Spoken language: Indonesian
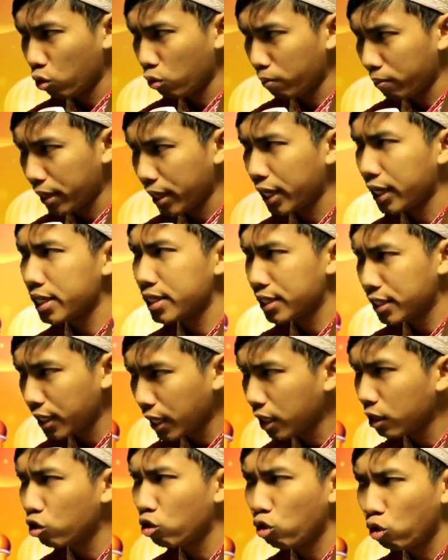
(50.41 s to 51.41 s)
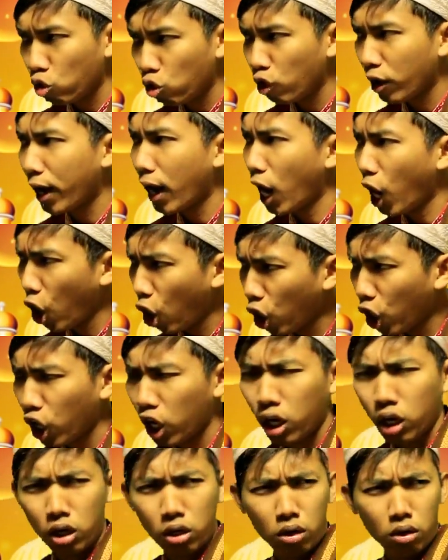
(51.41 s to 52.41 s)
ngombe ngising turu
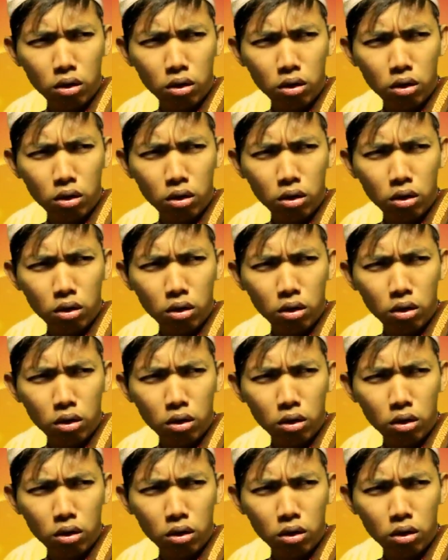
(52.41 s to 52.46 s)
kelon